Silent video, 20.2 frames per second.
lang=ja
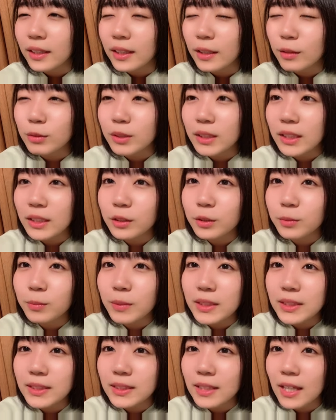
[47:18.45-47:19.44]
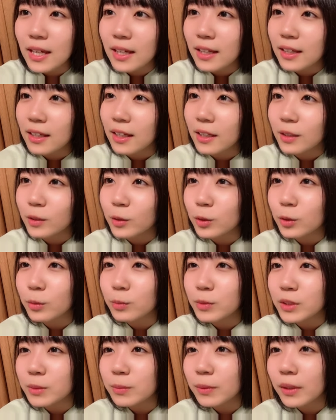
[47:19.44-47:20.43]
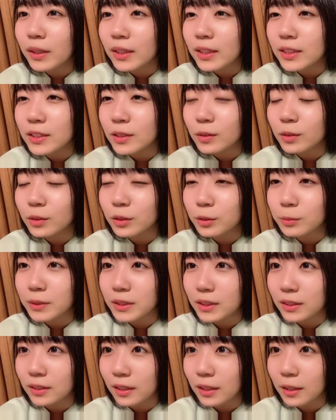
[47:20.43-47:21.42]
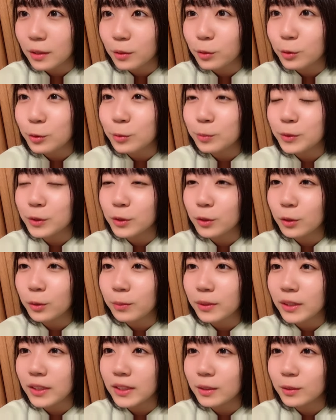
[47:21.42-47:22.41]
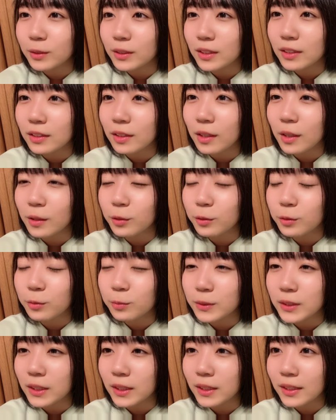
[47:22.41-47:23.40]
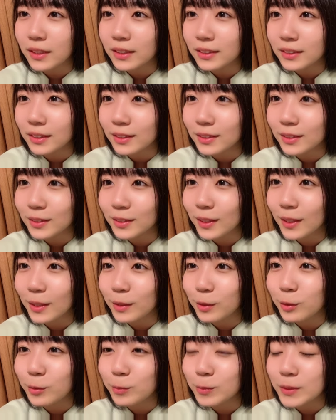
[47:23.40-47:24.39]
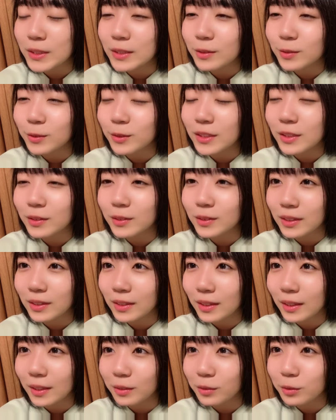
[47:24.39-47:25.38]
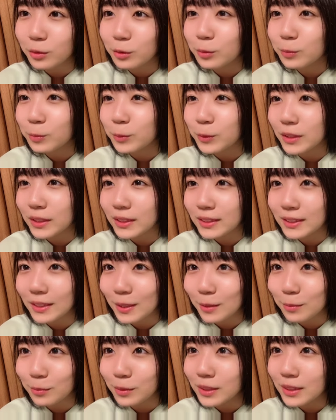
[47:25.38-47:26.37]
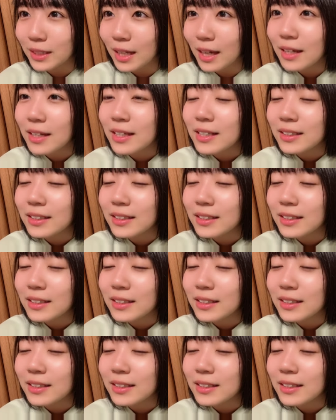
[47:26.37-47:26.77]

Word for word: えー、大きいクマさん、ハートと虫眼鏡白のクマさんたらの、音符ストロベリーニャンコさんたらの、音符サッカーラスカーさんたらの、音符三色団子さんたらの、音符うさぎさんラブレター、